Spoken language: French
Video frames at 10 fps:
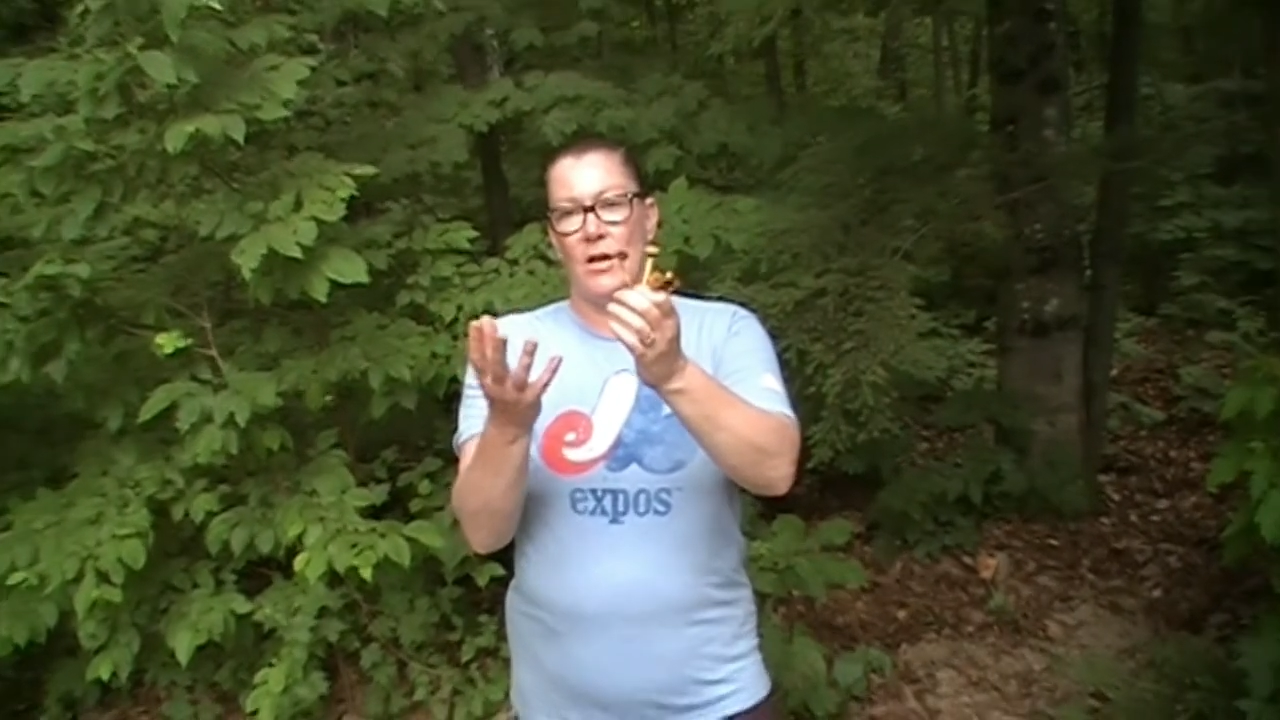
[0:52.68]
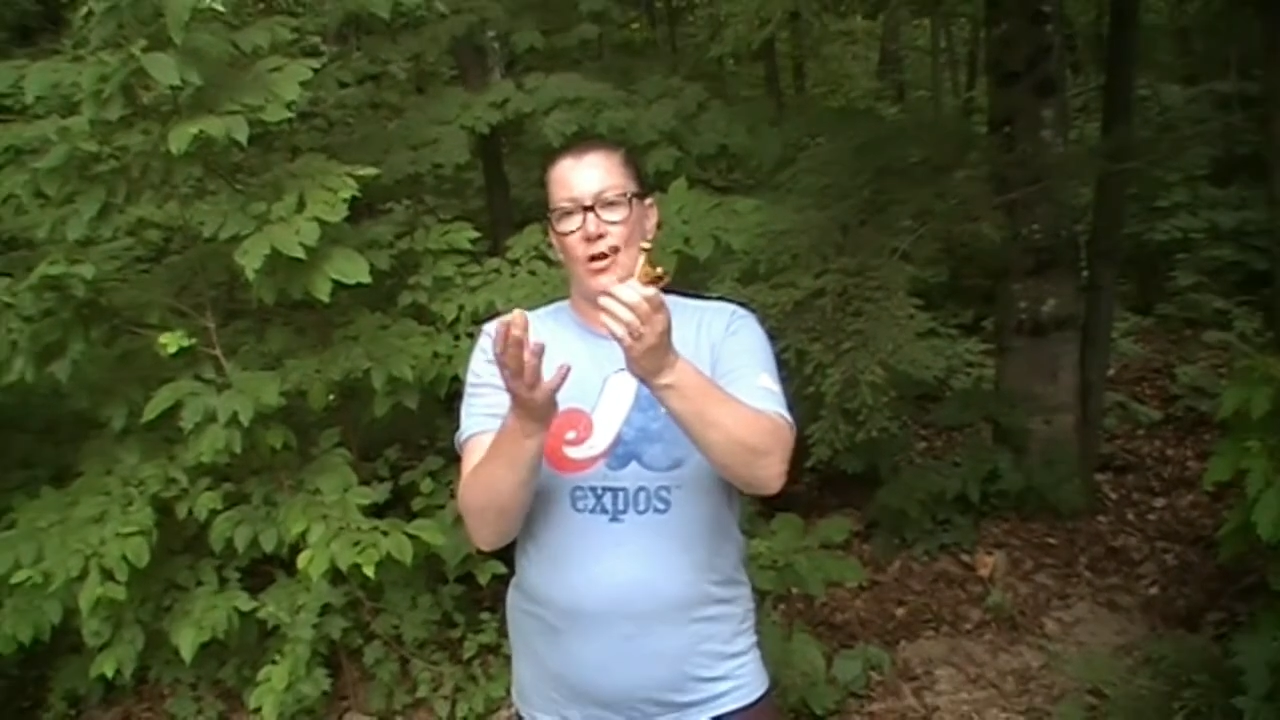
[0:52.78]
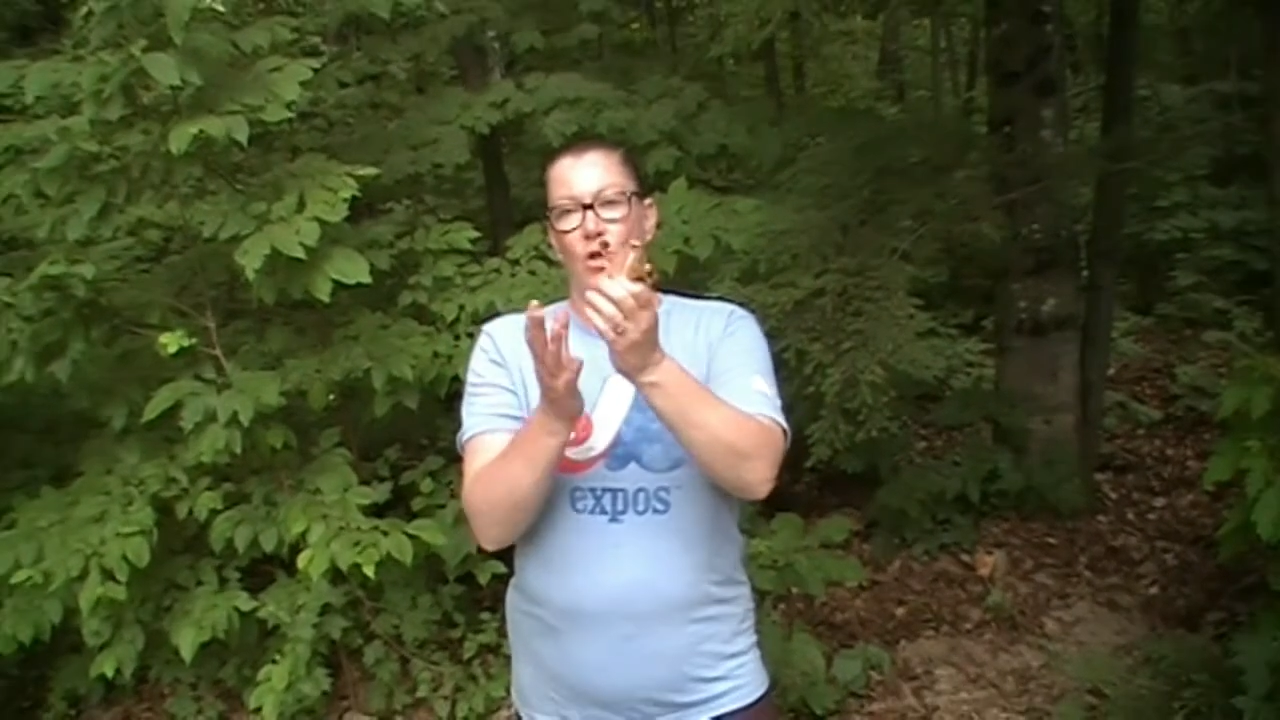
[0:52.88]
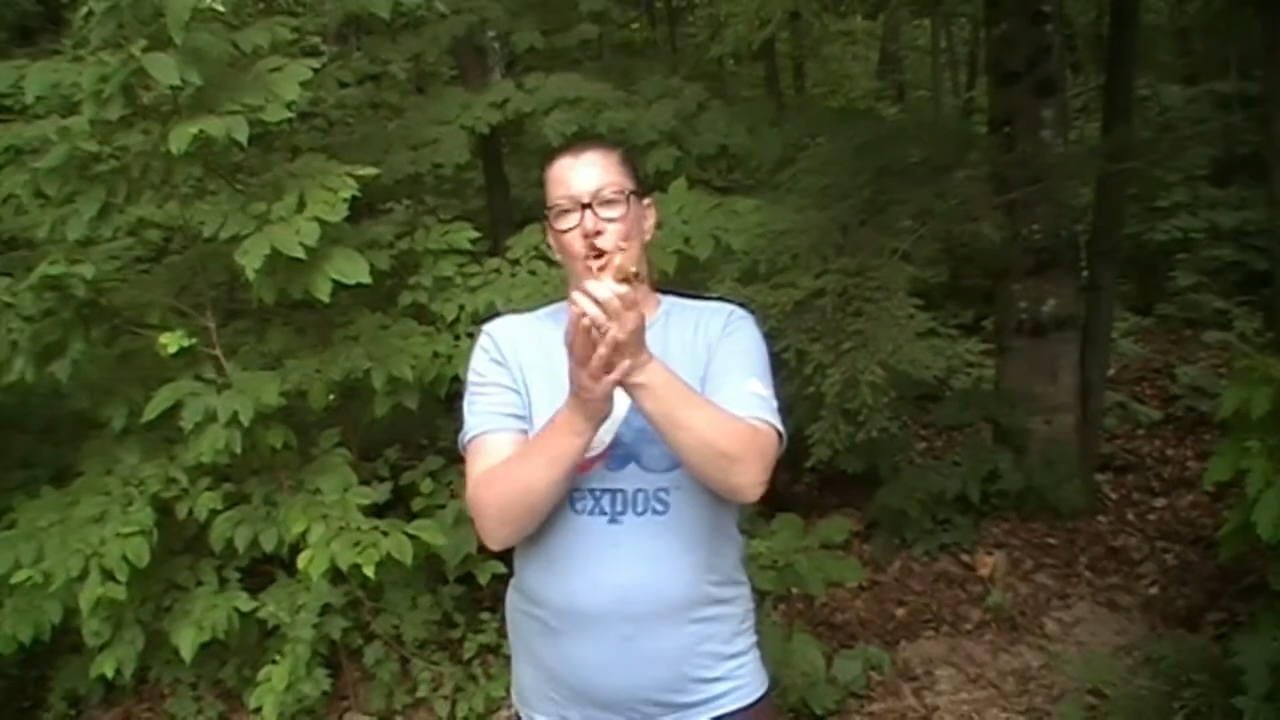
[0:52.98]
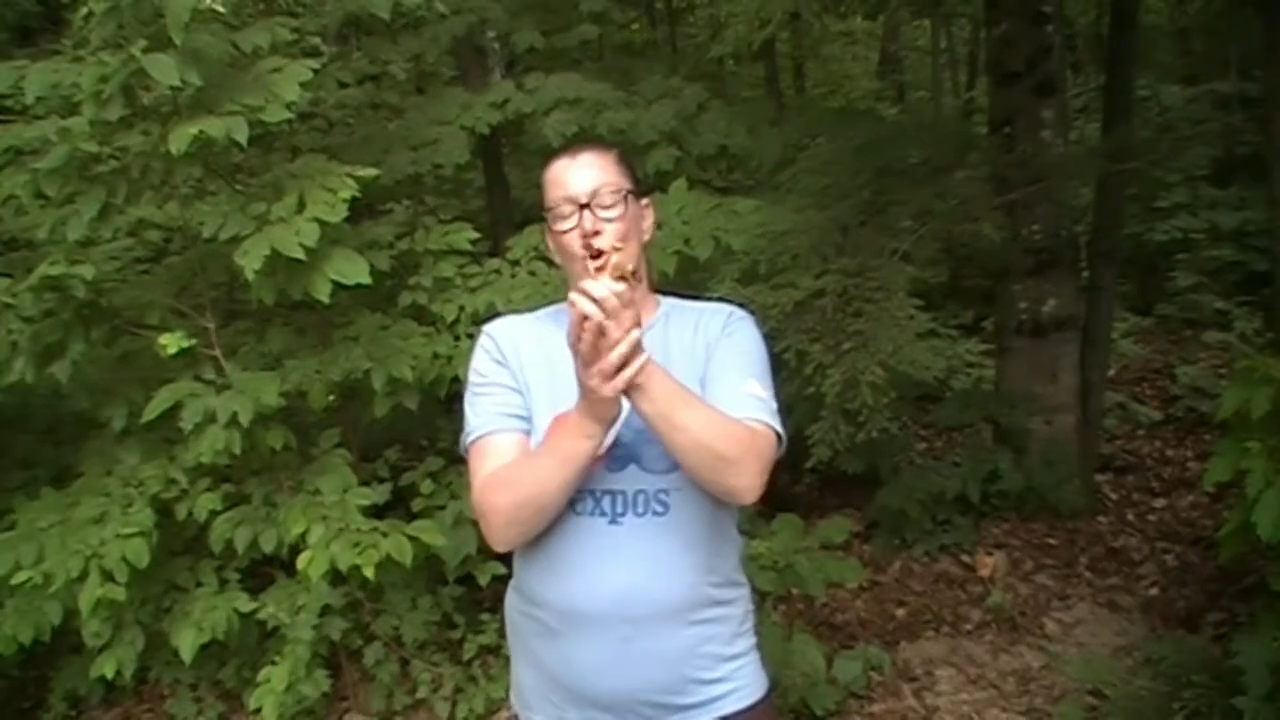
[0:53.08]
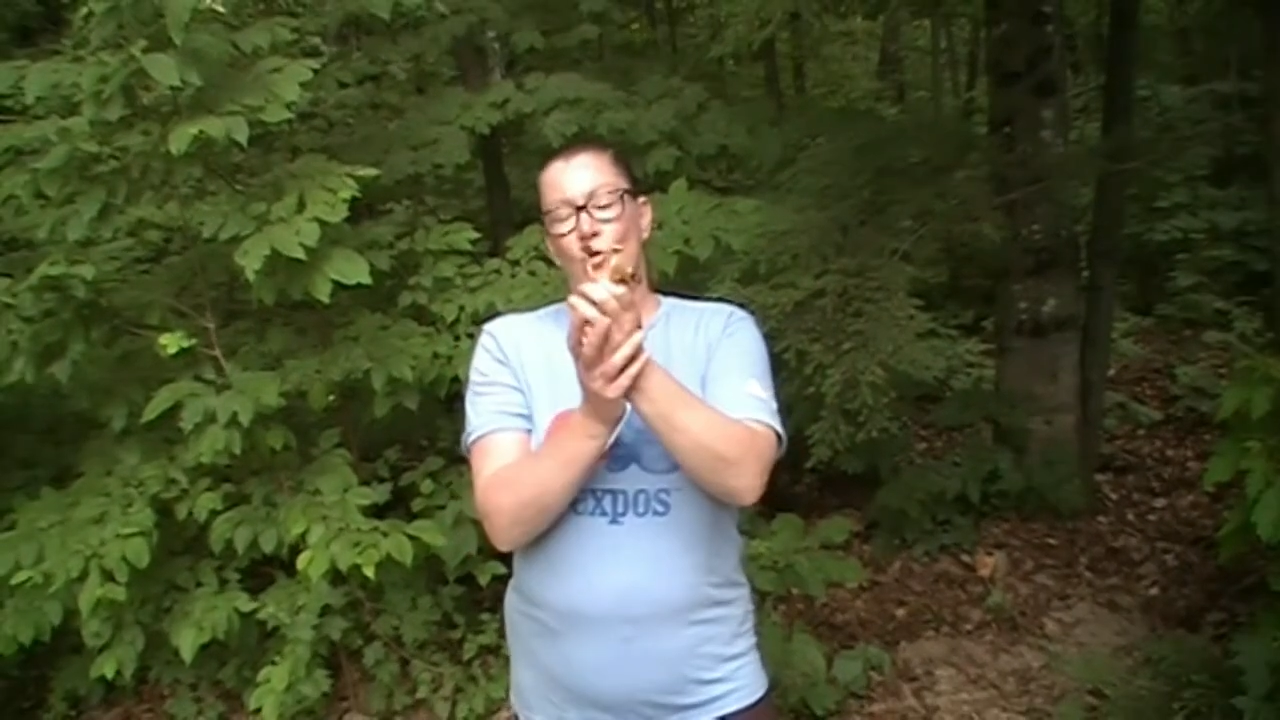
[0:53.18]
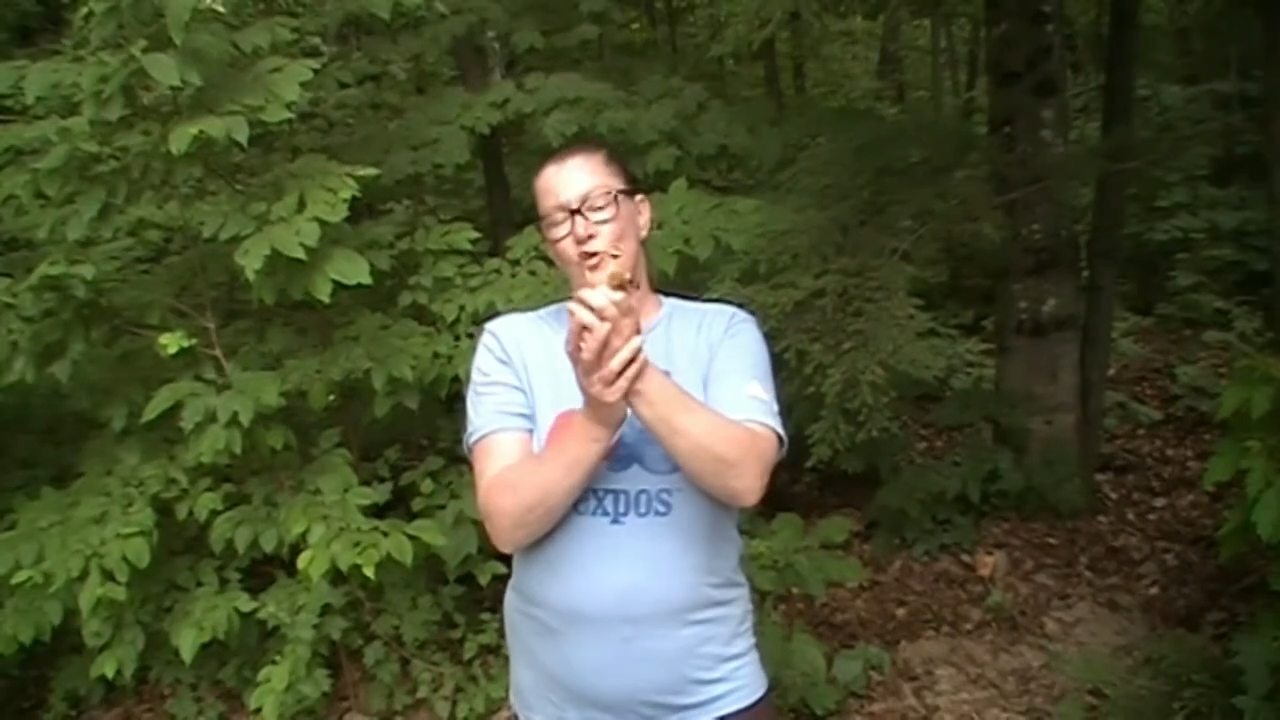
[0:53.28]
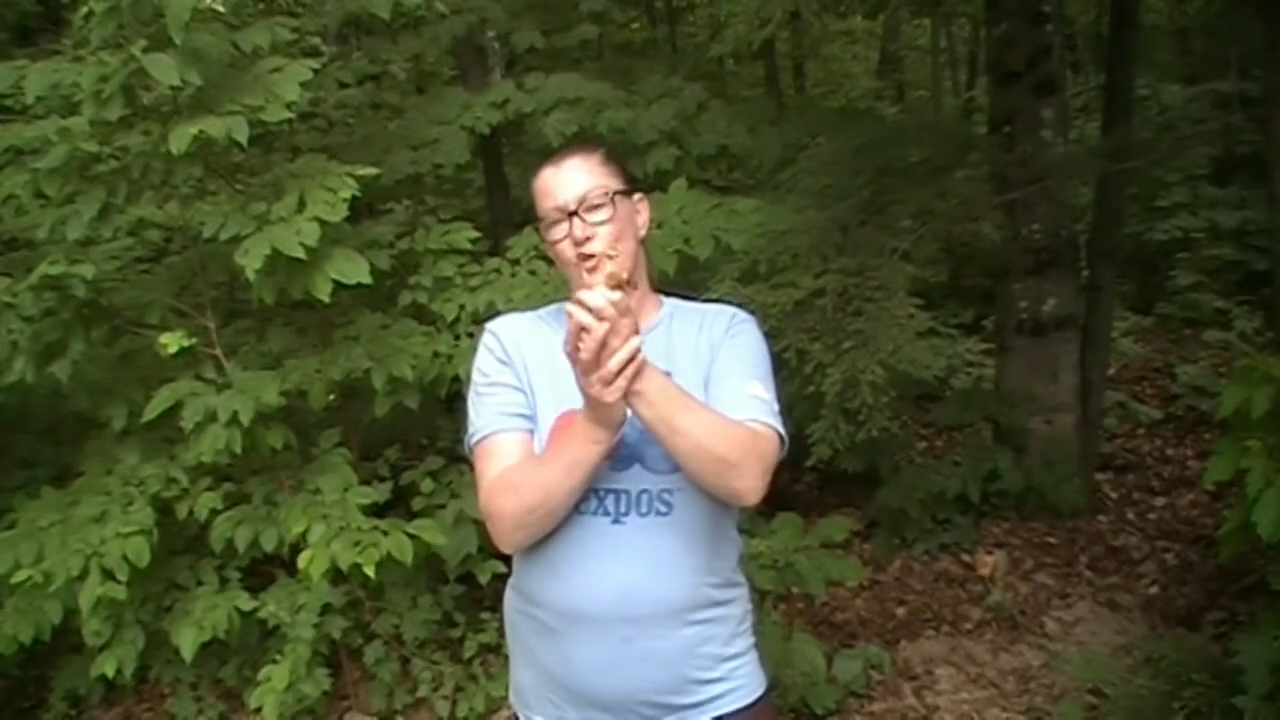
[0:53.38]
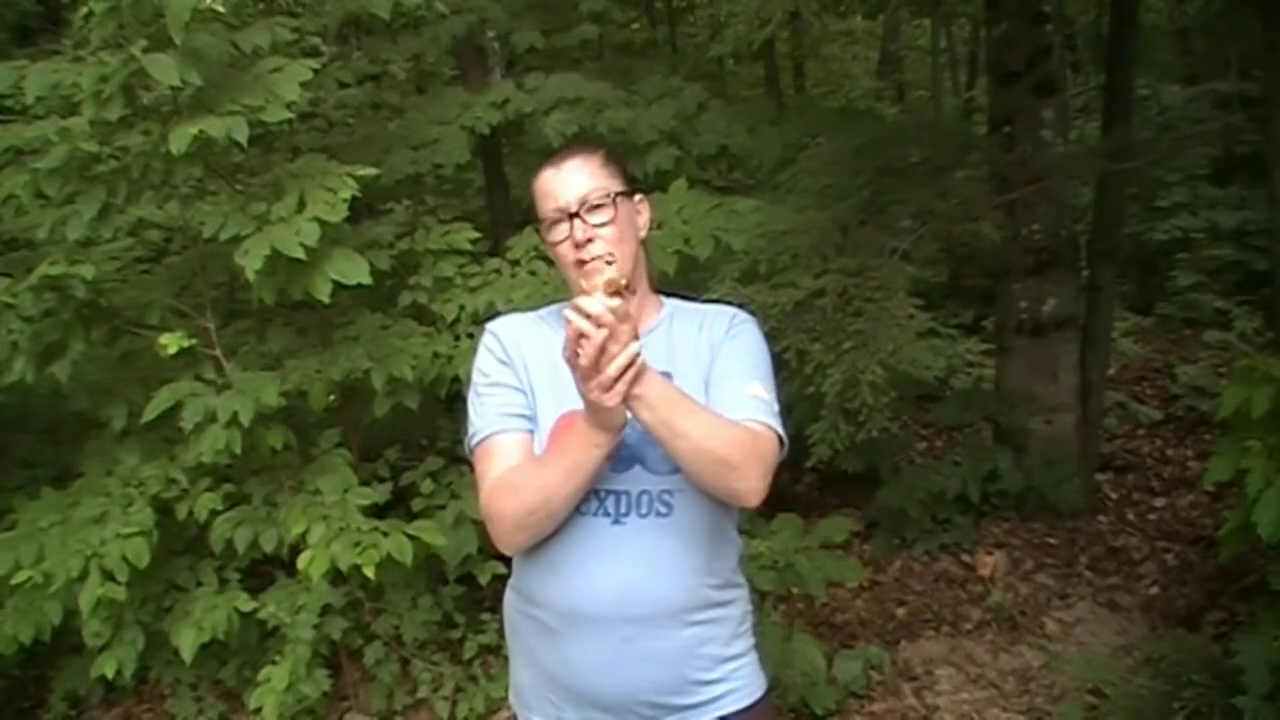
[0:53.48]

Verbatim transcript: Le rôle du